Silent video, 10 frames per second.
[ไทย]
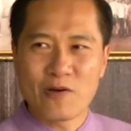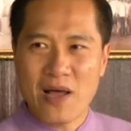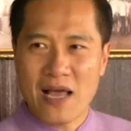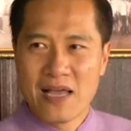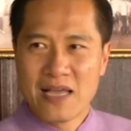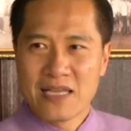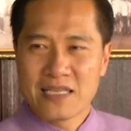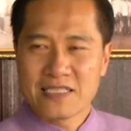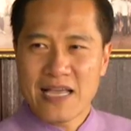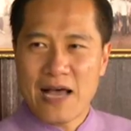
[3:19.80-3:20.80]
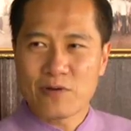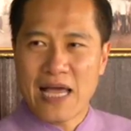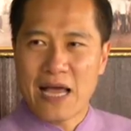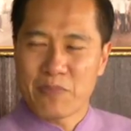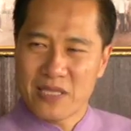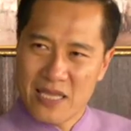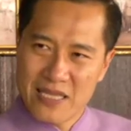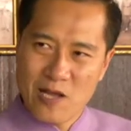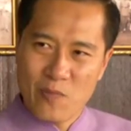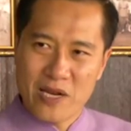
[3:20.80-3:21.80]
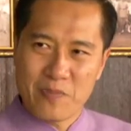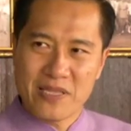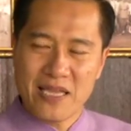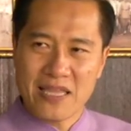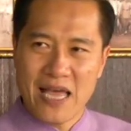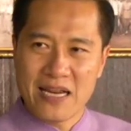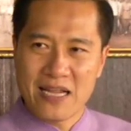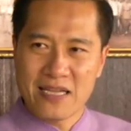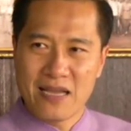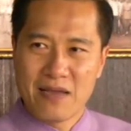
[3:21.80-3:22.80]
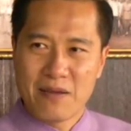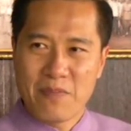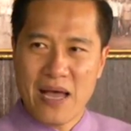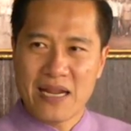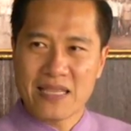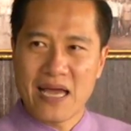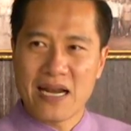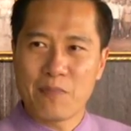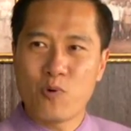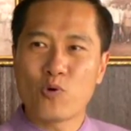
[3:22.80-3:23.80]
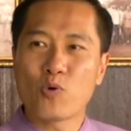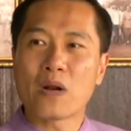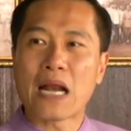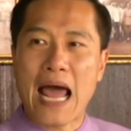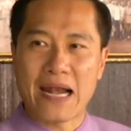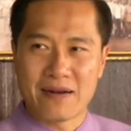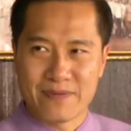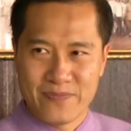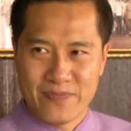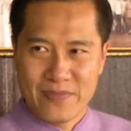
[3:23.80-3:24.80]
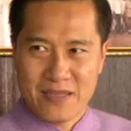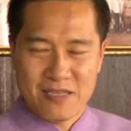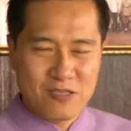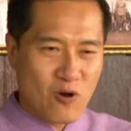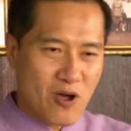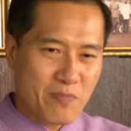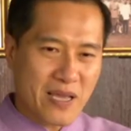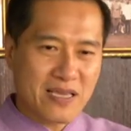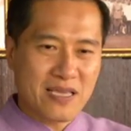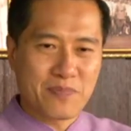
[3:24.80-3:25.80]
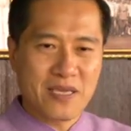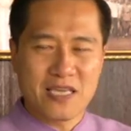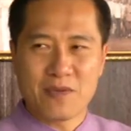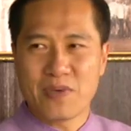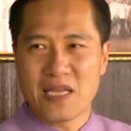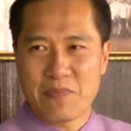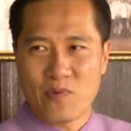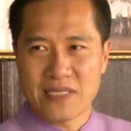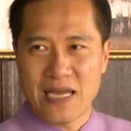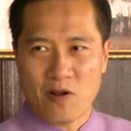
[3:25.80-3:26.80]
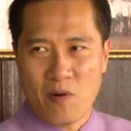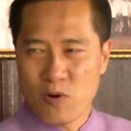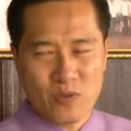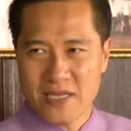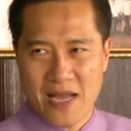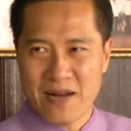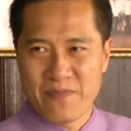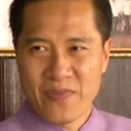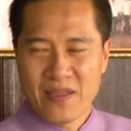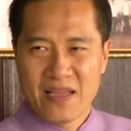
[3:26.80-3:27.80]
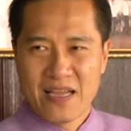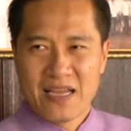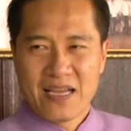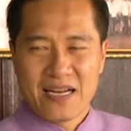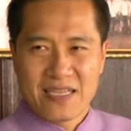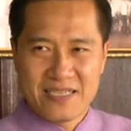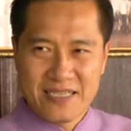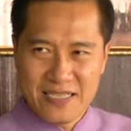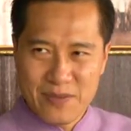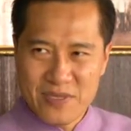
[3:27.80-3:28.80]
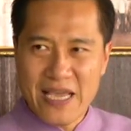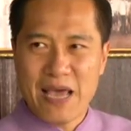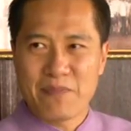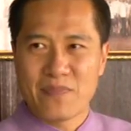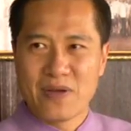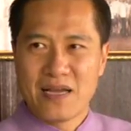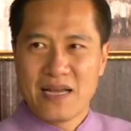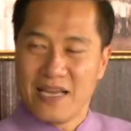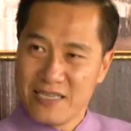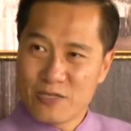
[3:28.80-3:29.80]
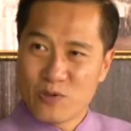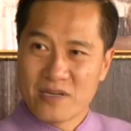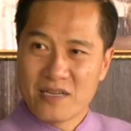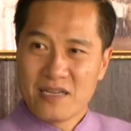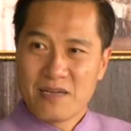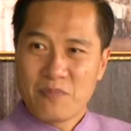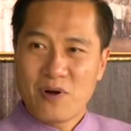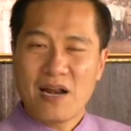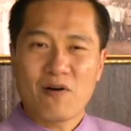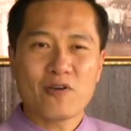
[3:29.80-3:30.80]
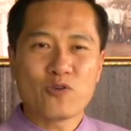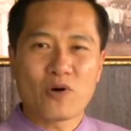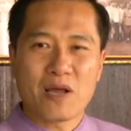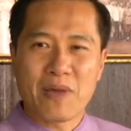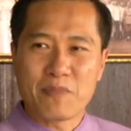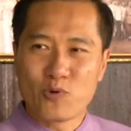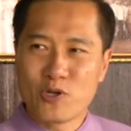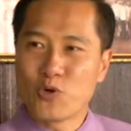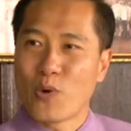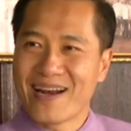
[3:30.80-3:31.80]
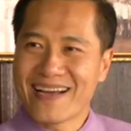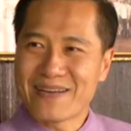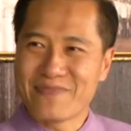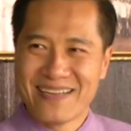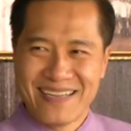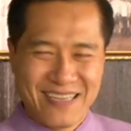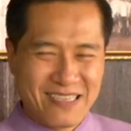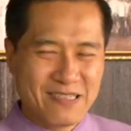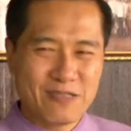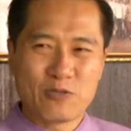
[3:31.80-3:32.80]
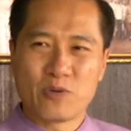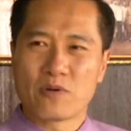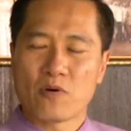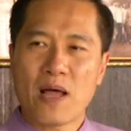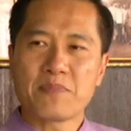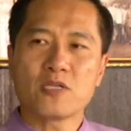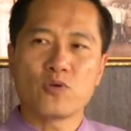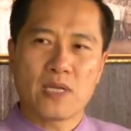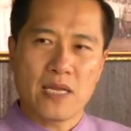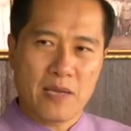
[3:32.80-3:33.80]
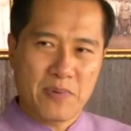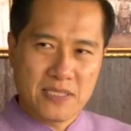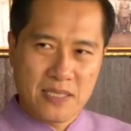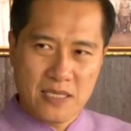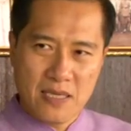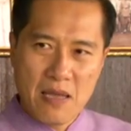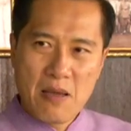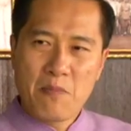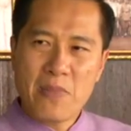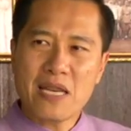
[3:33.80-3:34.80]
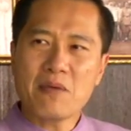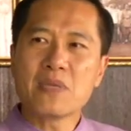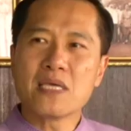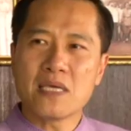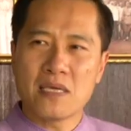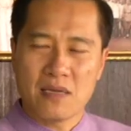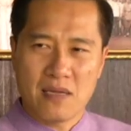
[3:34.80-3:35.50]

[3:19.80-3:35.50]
สึกเลยว่า ชาวต่างประเทศที่เข้ามาในประเทศไทยนั้นเนี่ยมาในฐานะผู้รุกรานย้อนไปกี่ปีกี่ปีในประวัติศาสตร์ ก็ไม่รู้สึกอย่างนั้นจิงยิ้มแย้มและยืดหยุ่น เพราะเราก็อยู่กันแบบหยวนหยวนนะครับ ยืดหยุ่นความยืดหยุ่นนั่นเองเป็นสิ่งที่ไม่ได้มี